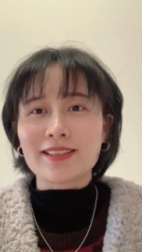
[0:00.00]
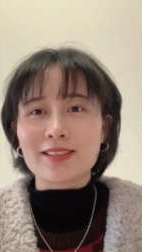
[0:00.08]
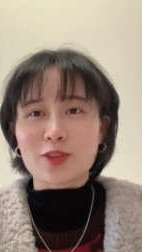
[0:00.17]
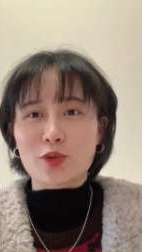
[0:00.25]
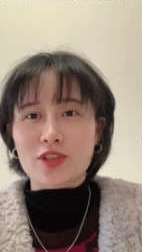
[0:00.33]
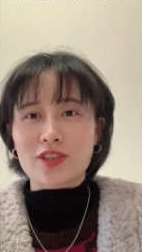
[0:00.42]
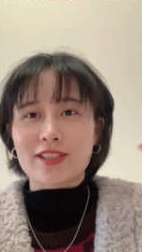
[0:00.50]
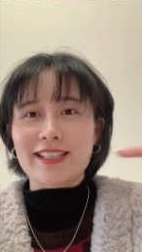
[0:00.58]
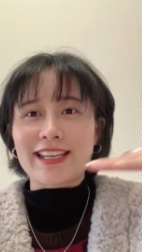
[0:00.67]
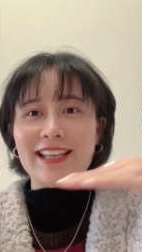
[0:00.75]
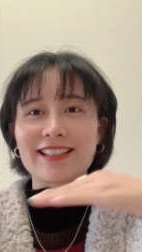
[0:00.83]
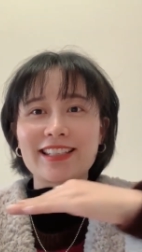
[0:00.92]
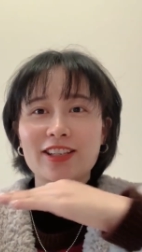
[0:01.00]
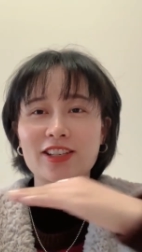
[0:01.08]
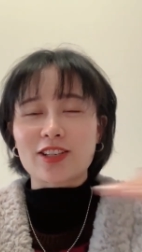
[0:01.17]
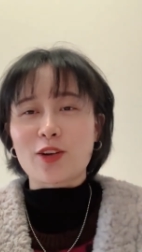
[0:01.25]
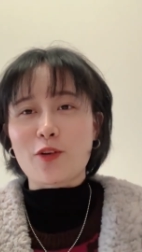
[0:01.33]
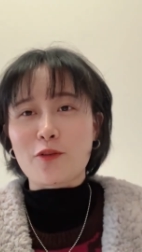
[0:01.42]
就是前进的
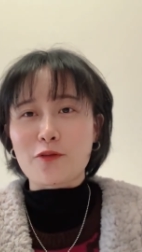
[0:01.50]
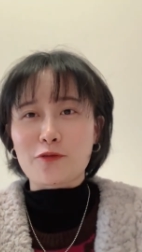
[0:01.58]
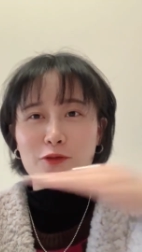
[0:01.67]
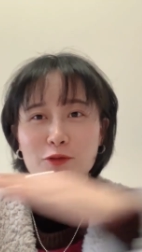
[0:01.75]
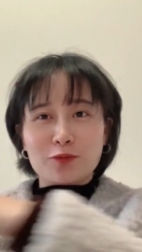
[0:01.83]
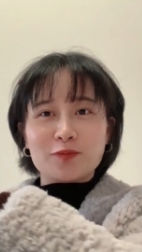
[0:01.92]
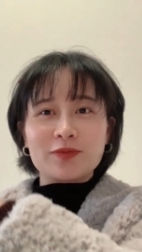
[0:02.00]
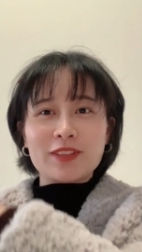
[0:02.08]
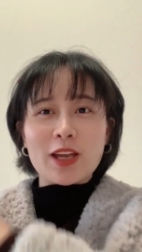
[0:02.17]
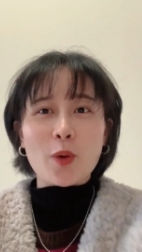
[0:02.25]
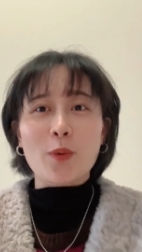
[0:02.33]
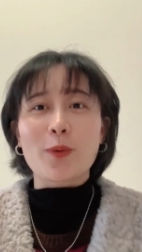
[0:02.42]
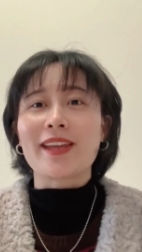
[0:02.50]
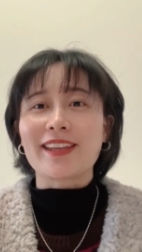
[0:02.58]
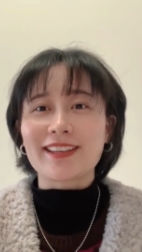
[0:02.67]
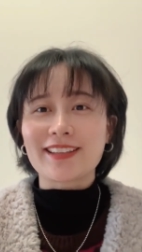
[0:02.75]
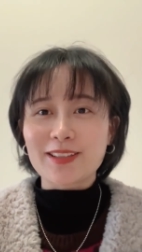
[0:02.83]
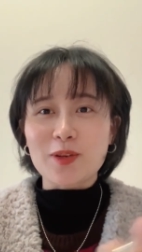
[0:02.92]
时候，嗡，会
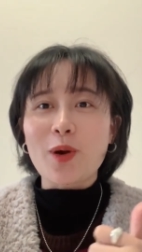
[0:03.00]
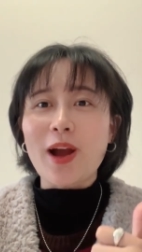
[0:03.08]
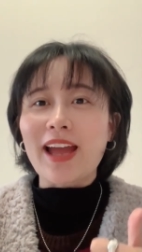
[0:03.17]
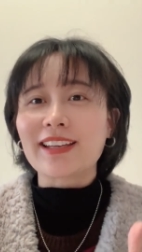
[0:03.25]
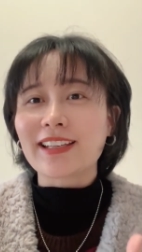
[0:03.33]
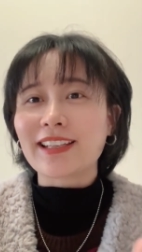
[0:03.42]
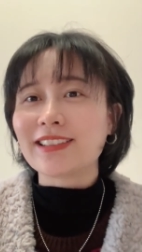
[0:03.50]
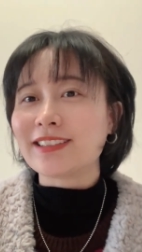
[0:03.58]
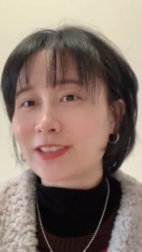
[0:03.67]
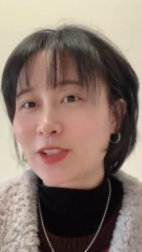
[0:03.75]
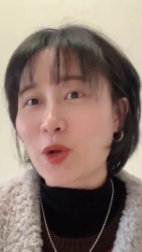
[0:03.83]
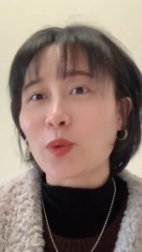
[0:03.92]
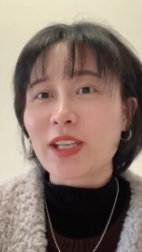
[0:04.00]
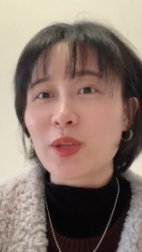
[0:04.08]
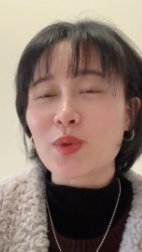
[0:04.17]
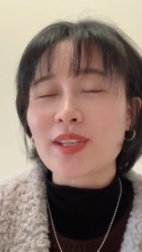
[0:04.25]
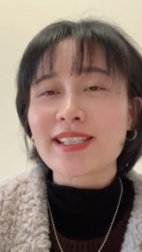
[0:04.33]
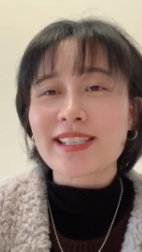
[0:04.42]
更快，更有利
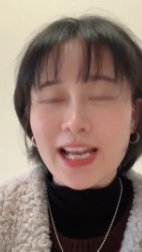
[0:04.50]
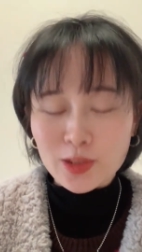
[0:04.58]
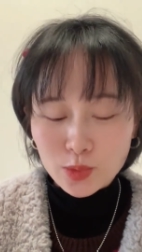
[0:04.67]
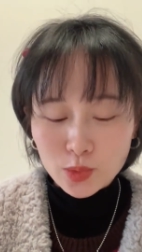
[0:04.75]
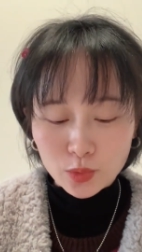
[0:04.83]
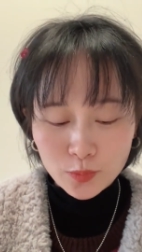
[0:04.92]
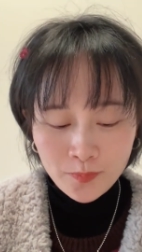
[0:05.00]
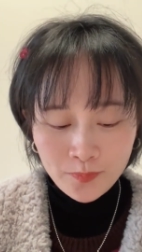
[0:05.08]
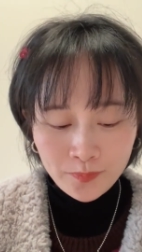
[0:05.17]
于加速。